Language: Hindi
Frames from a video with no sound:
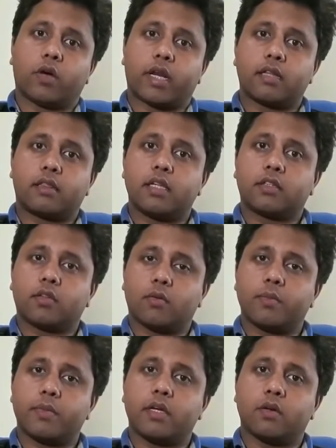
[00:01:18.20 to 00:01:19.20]
और कितने समय
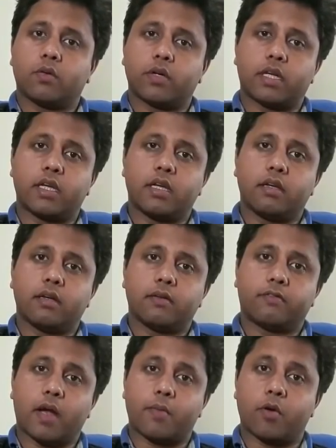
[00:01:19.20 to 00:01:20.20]
में उनकी
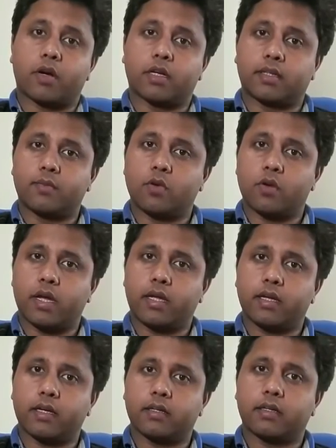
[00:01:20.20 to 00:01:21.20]
फाइब्रोड ख़त्म हो गई
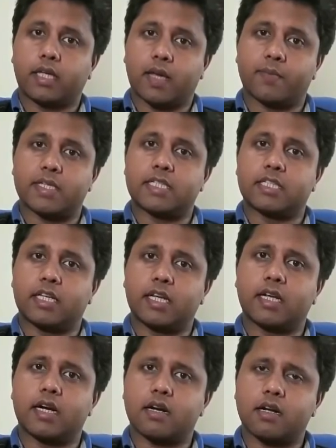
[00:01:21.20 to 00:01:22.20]
है या बच्चे दाने
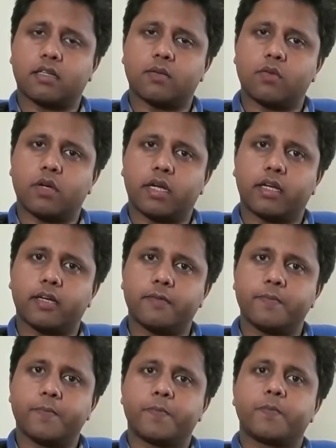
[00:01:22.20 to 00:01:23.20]
गांठ ख़त्म हो गई है
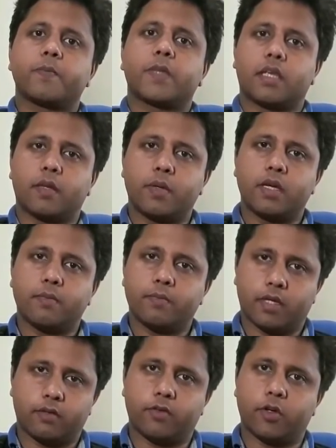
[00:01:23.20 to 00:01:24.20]
ये भी हम
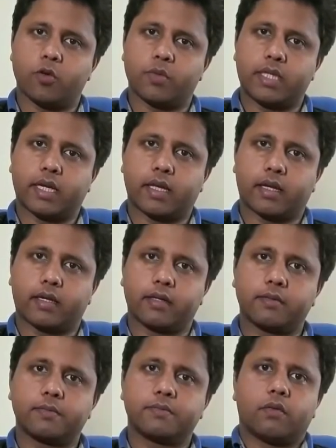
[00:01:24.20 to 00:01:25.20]
इन वीडियो में देखेंगे
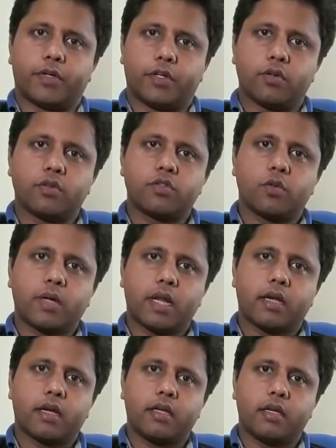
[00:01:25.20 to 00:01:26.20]
वीडियोस जो
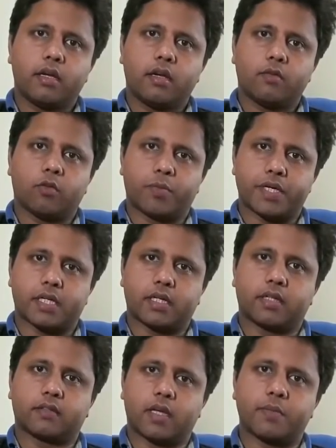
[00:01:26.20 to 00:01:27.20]
बनाई गई हैं वो
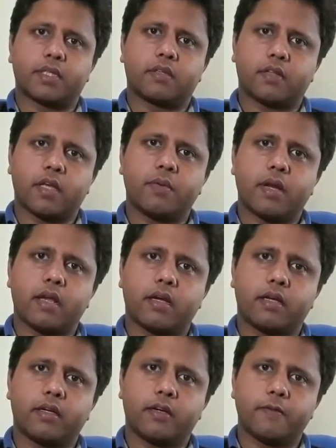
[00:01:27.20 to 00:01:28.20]
पेशेंट की सहमति से ही बनाई
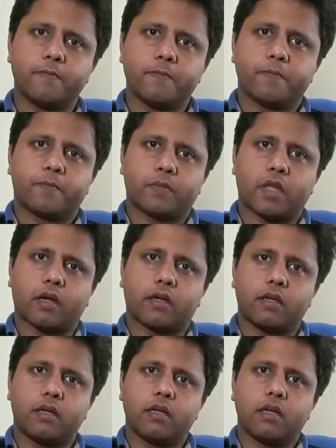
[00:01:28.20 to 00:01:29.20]
गई हैं
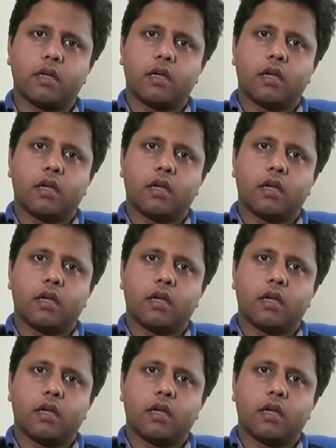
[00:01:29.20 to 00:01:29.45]
ताकि